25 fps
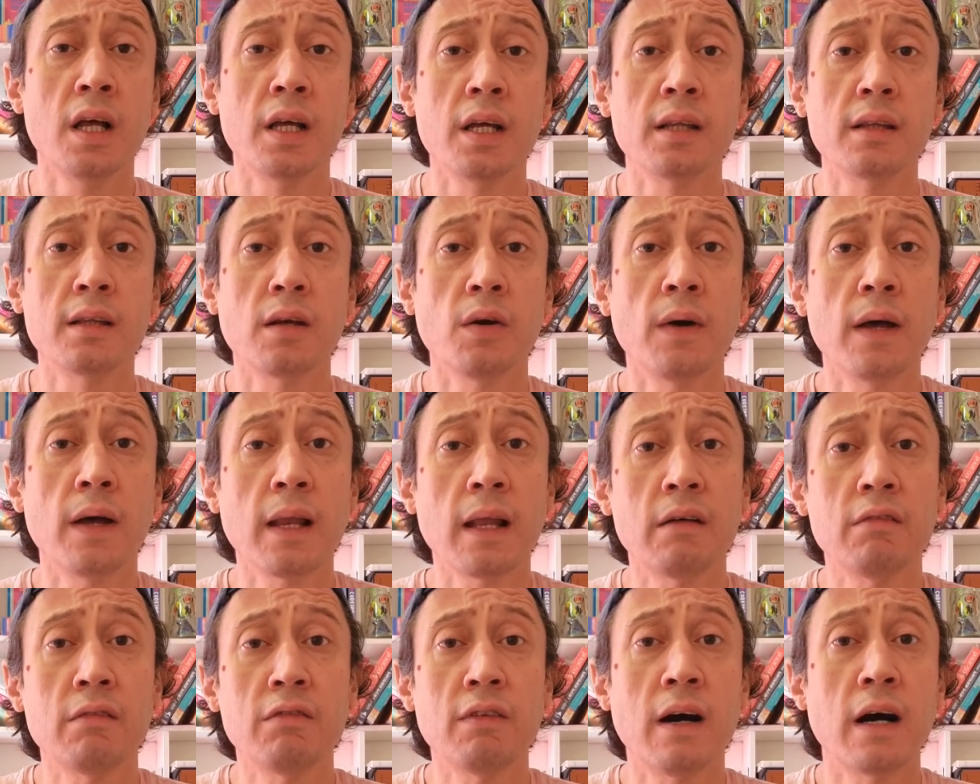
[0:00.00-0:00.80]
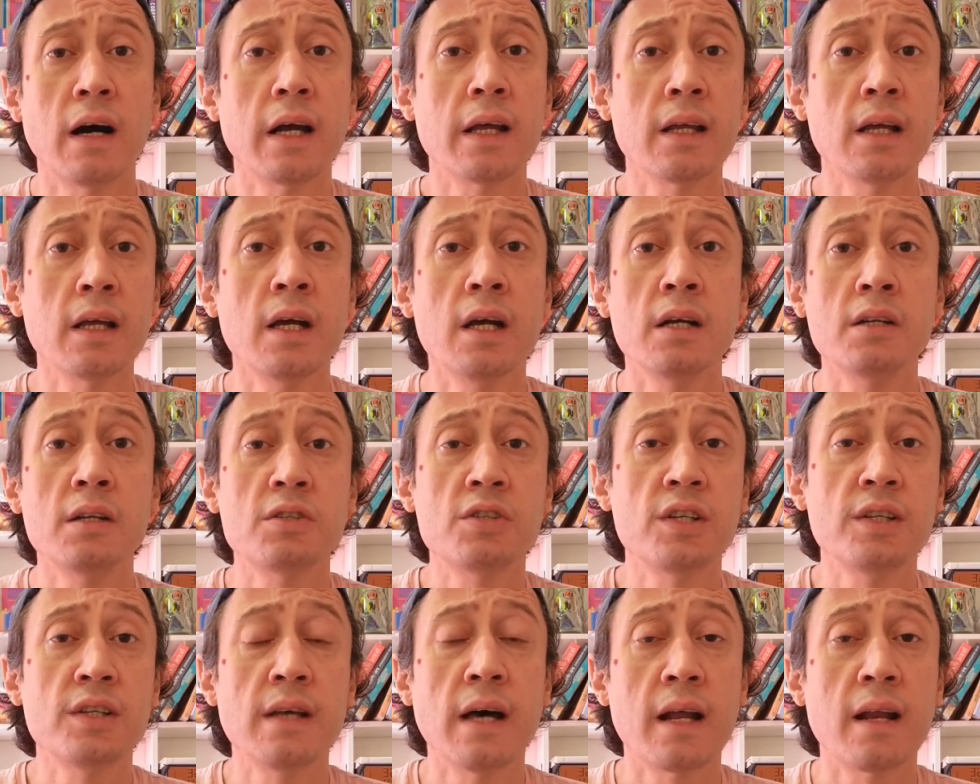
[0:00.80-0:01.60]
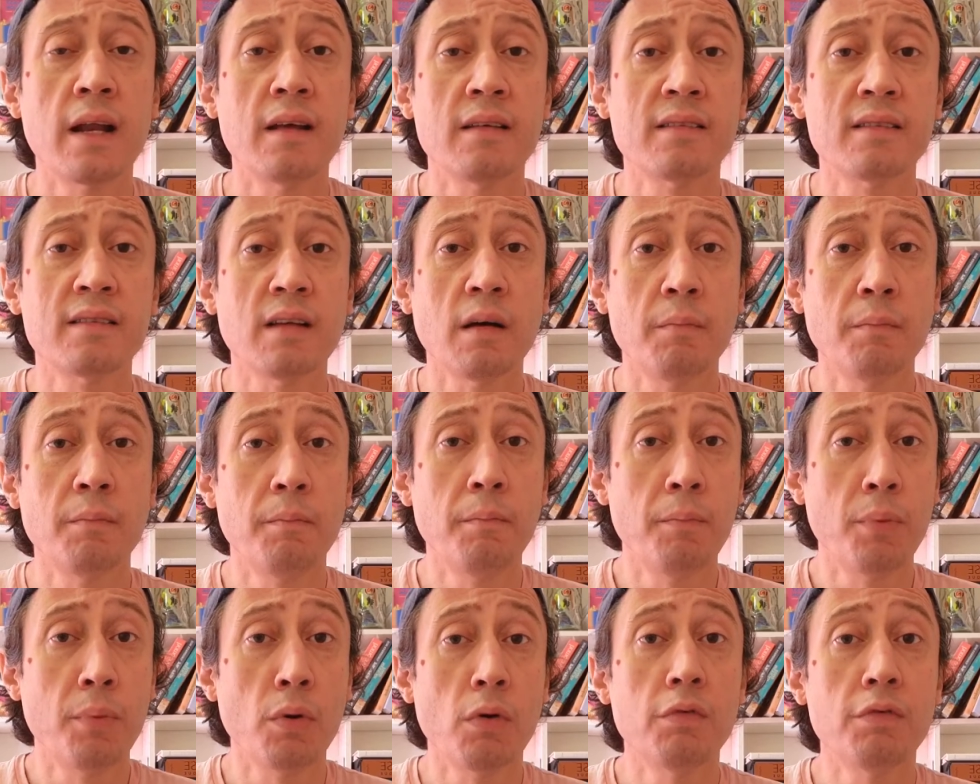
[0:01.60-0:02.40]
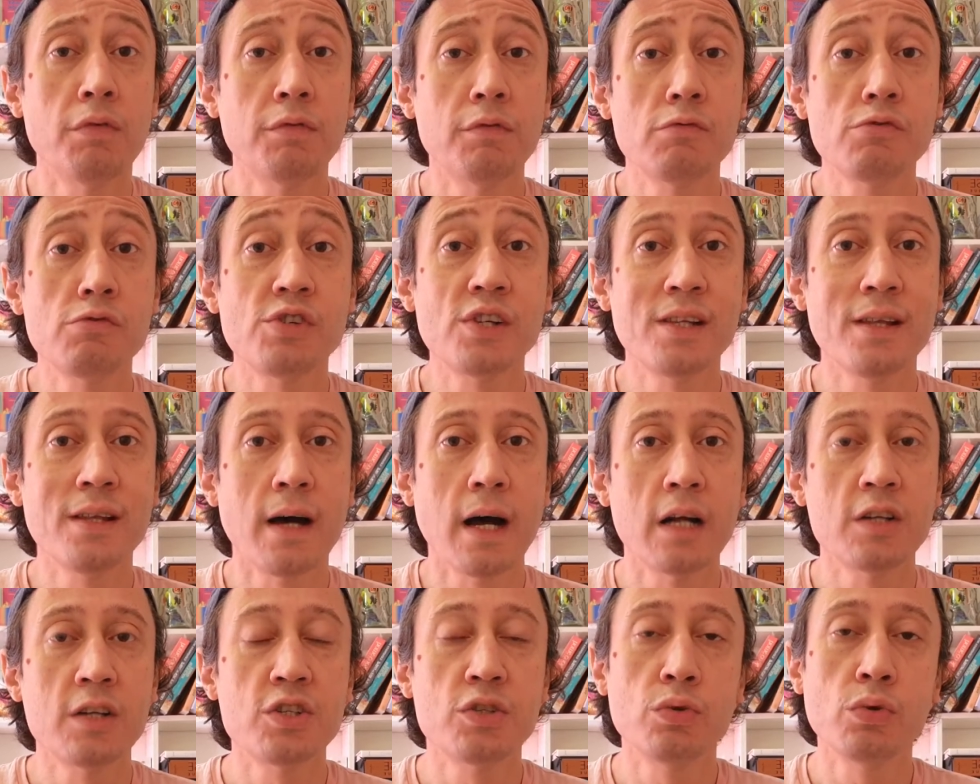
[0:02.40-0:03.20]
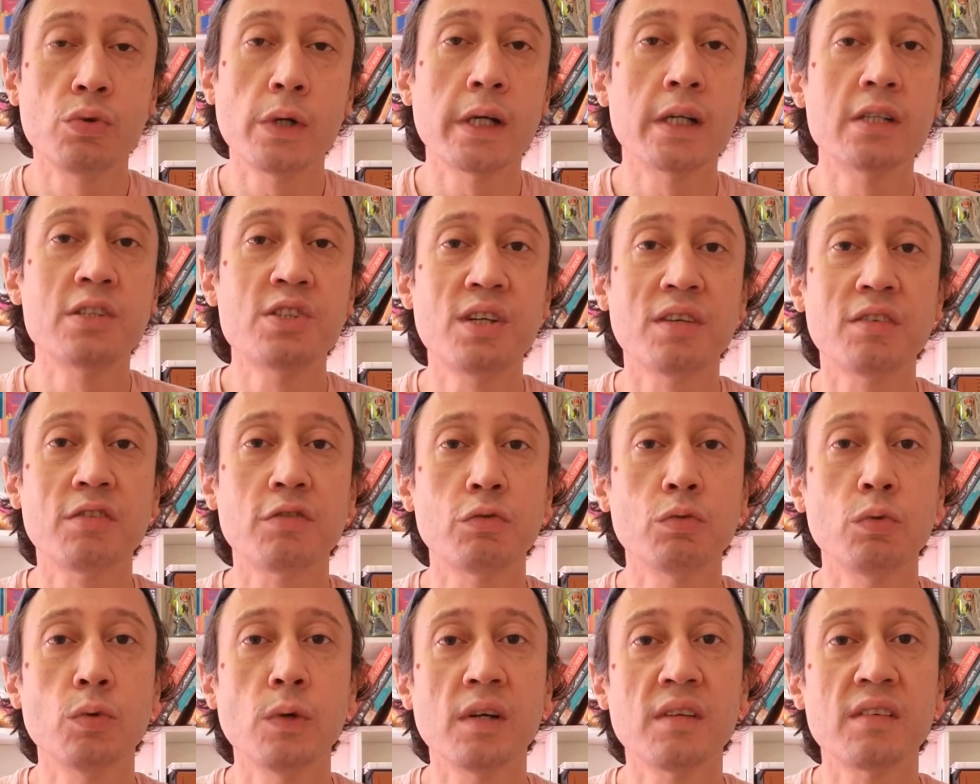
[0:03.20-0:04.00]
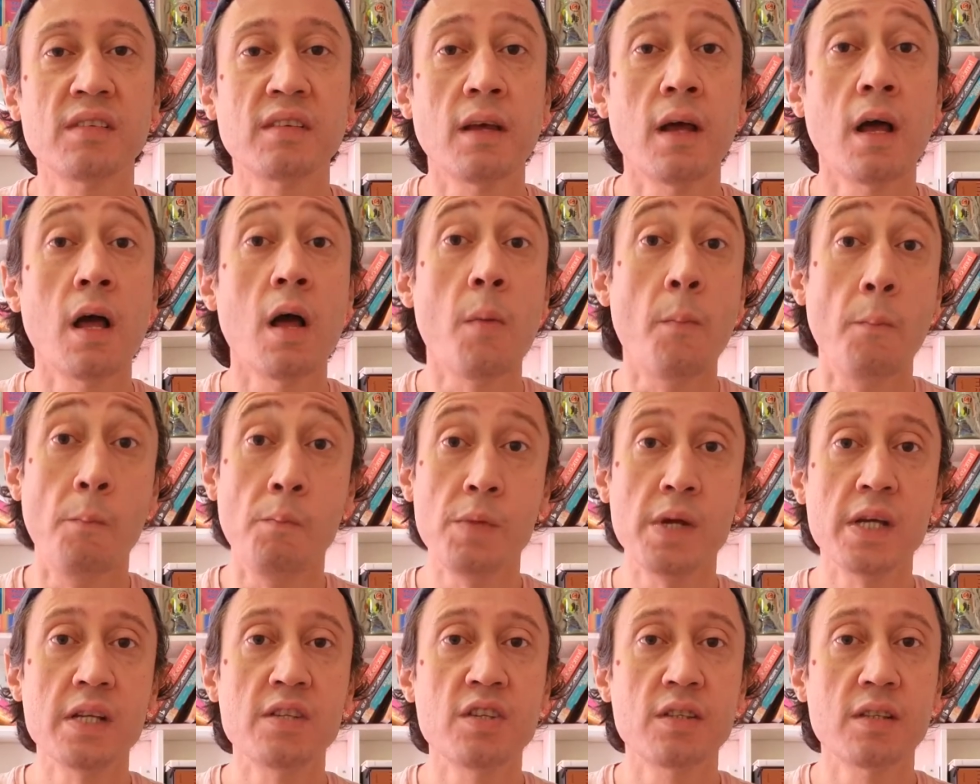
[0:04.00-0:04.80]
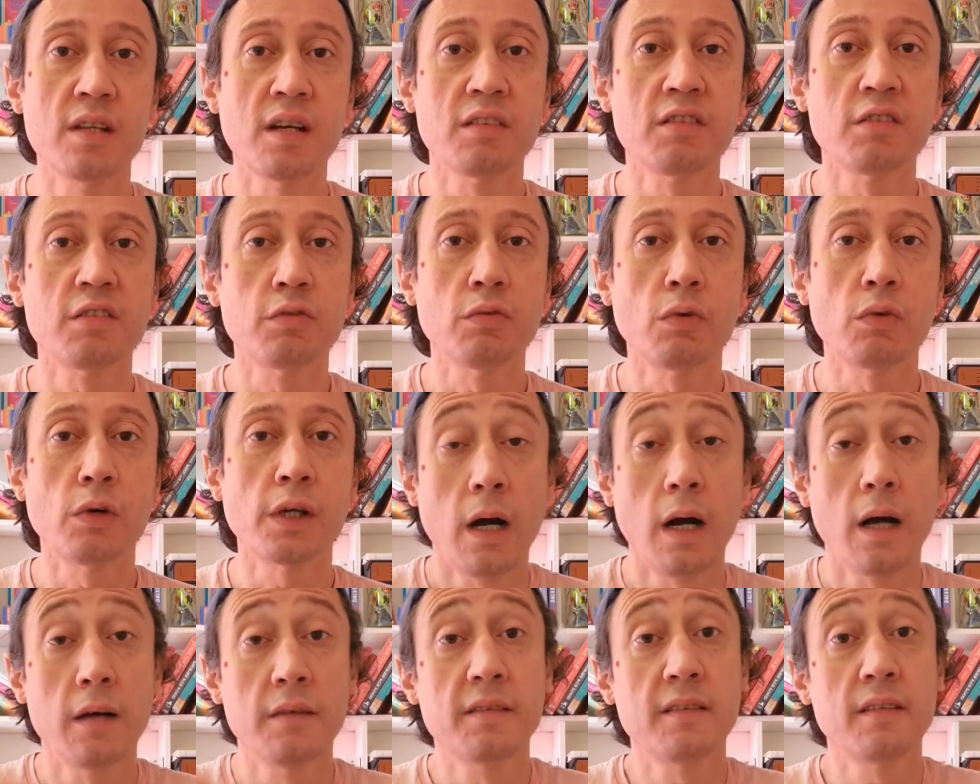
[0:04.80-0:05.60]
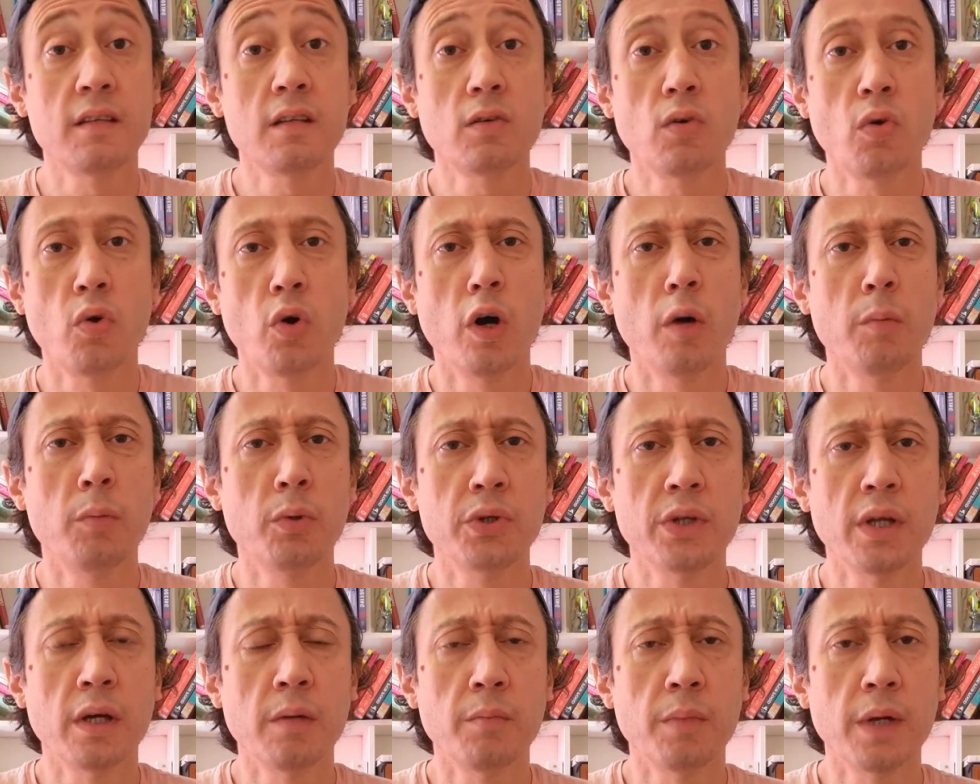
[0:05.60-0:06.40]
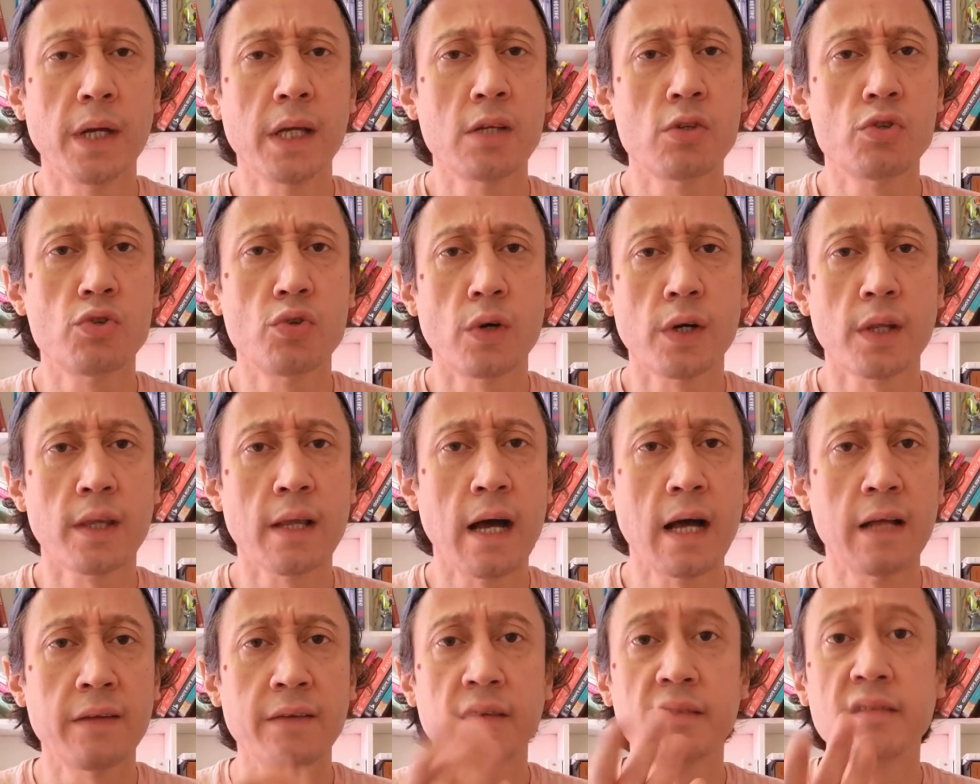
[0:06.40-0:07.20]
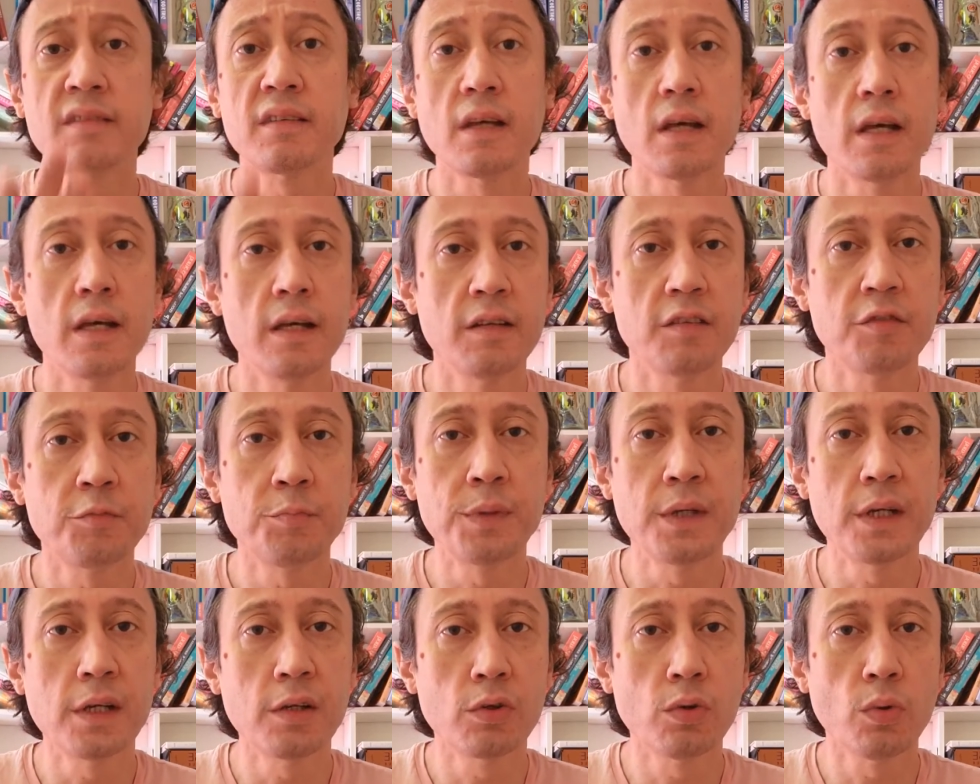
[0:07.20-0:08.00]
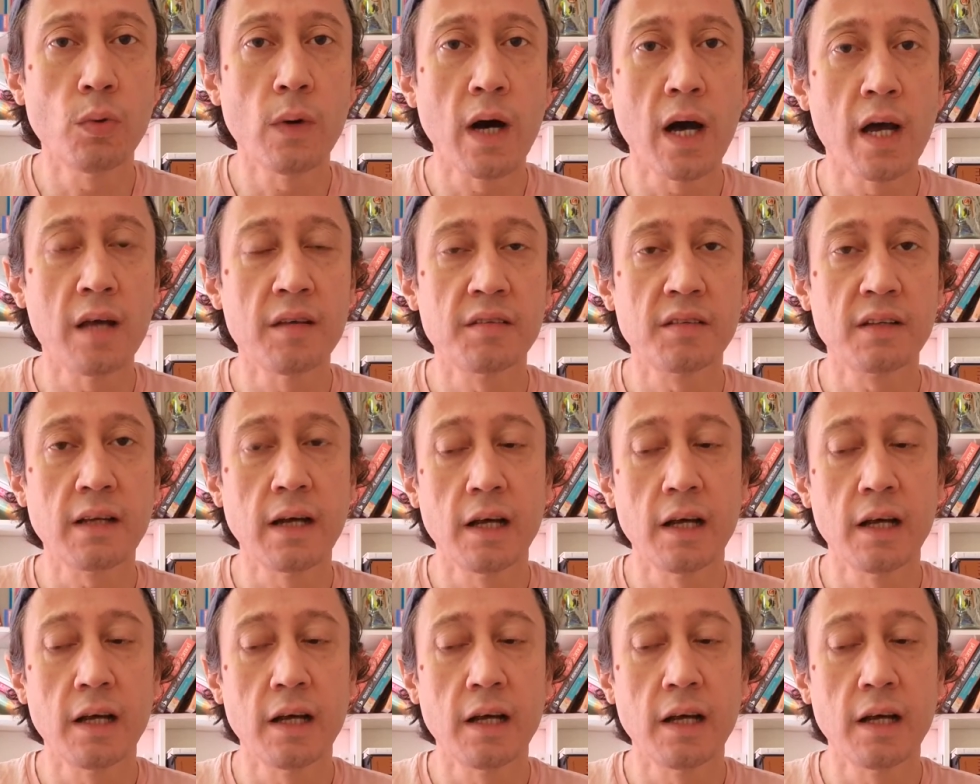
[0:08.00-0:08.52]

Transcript: Então ela vai te dar esta profundidade durante as suas meditações, assim como também jornadas espirituais.